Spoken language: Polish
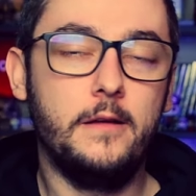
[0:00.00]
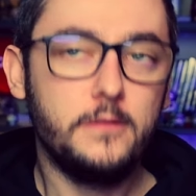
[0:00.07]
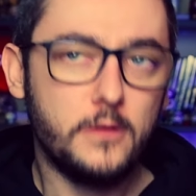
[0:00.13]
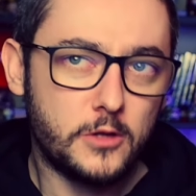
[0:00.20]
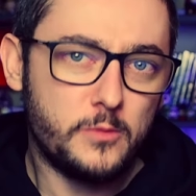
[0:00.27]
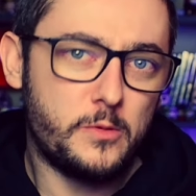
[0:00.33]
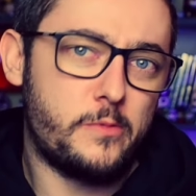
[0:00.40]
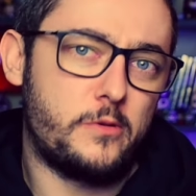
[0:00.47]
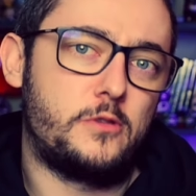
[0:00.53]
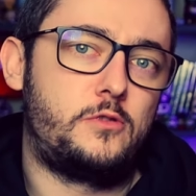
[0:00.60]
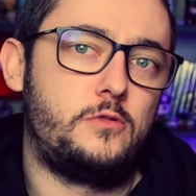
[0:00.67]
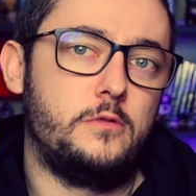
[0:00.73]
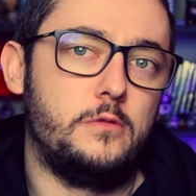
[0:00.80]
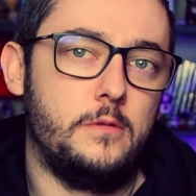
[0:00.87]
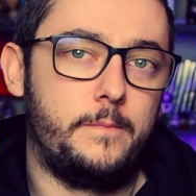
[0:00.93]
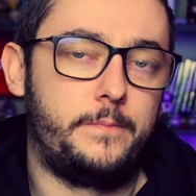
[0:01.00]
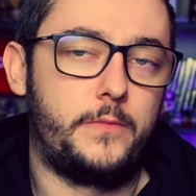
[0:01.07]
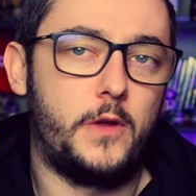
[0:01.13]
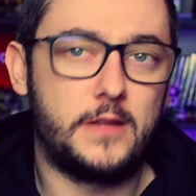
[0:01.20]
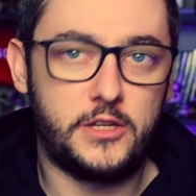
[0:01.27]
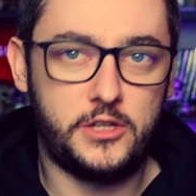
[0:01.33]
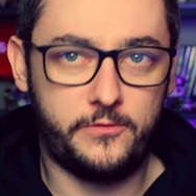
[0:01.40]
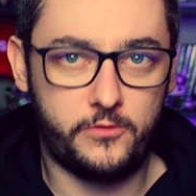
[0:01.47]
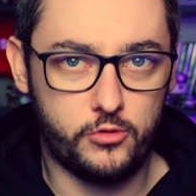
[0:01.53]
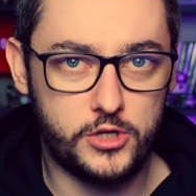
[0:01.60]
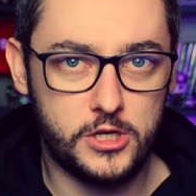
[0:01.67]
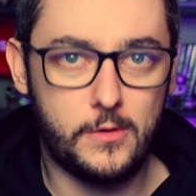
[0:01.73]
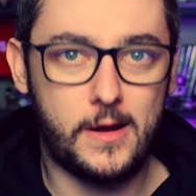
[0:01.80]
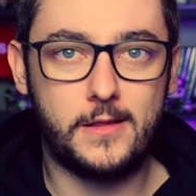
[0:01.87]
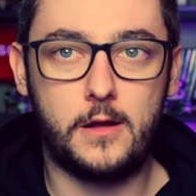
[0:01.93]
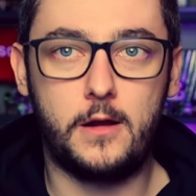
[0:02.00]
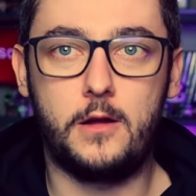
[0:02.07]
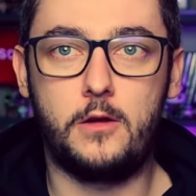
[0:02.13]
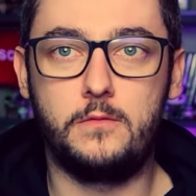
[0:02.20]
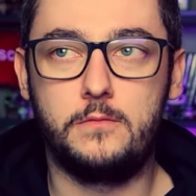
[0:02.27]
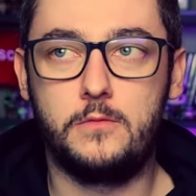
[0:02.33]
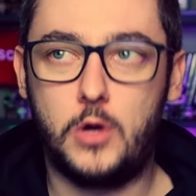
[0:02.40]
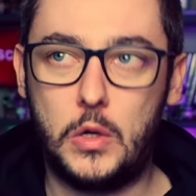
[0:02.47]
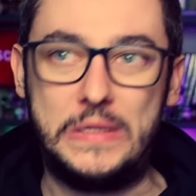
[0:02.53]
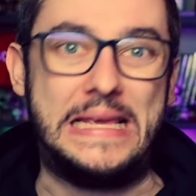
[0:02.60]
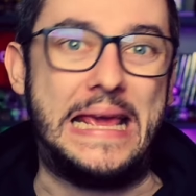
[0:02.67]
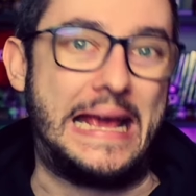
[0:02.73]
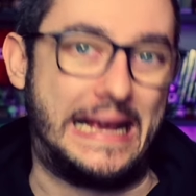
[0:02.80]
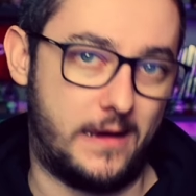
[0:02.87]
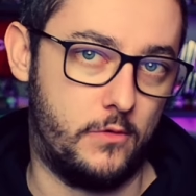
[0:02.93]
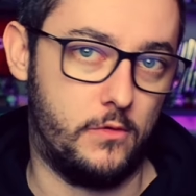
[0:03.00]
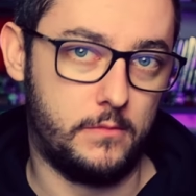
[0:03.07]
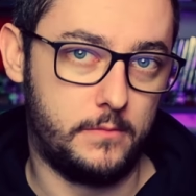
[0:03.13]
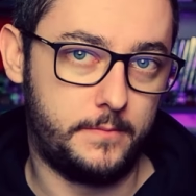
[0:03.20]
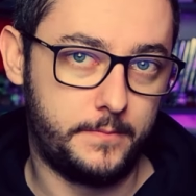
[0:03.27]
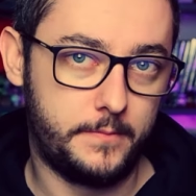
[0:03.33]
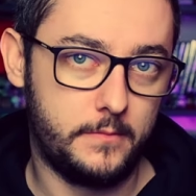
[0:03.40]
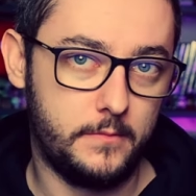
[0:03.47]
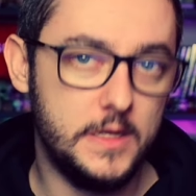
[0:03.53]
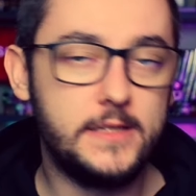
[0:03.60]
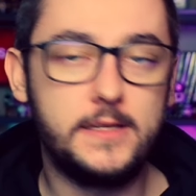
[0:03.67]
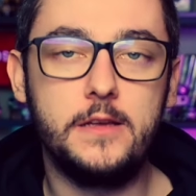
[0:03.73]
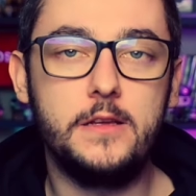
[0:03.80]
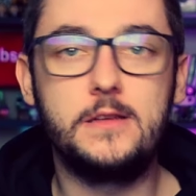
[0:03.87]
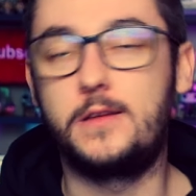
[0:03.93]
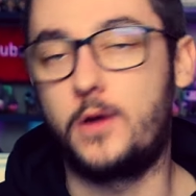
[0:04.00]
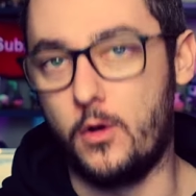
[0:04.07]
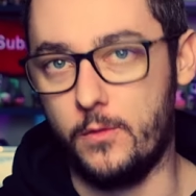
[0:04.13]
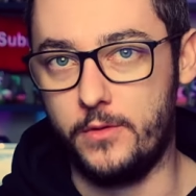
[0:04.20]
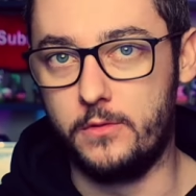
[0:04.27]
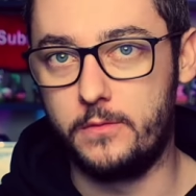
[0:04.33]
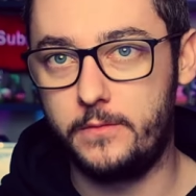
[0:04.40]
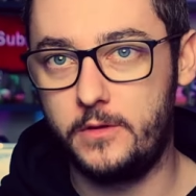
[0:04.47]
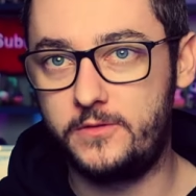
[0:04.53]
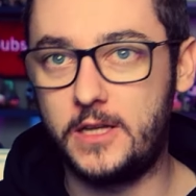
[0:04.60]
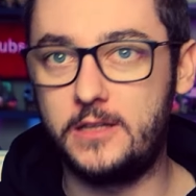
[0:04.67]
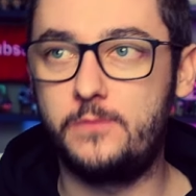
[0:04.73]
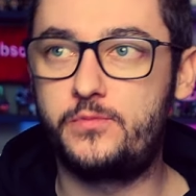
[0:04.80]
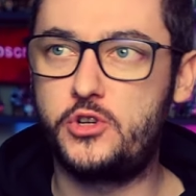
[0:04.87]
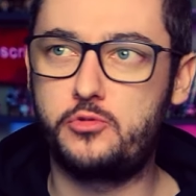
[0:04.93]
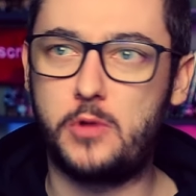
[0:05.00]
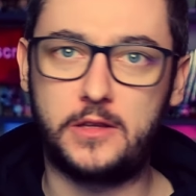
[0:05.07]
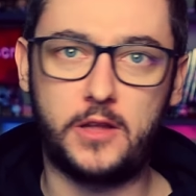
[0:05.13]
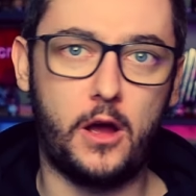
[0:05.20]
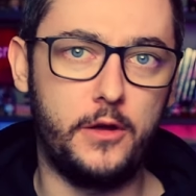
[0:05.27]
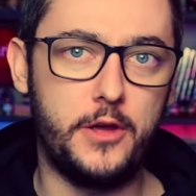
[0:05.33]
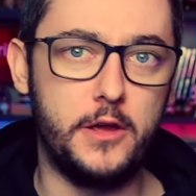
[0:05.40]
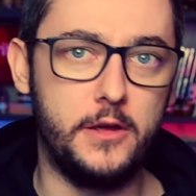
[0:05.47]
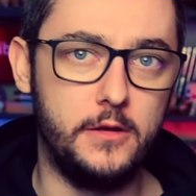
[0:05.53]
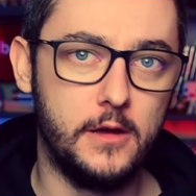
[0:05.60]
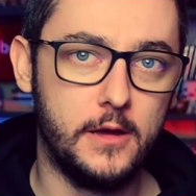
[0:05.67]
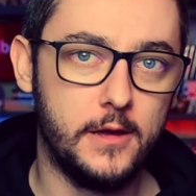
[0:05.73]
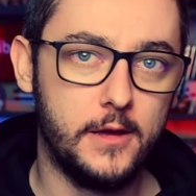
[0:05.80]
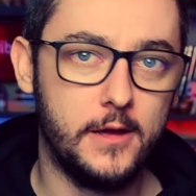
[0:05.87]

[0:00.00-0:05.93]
No to po prostu ona się wkurzyła, no ale on odjechał. Nic jej nie zrobił. I wtedy przyszła ta jej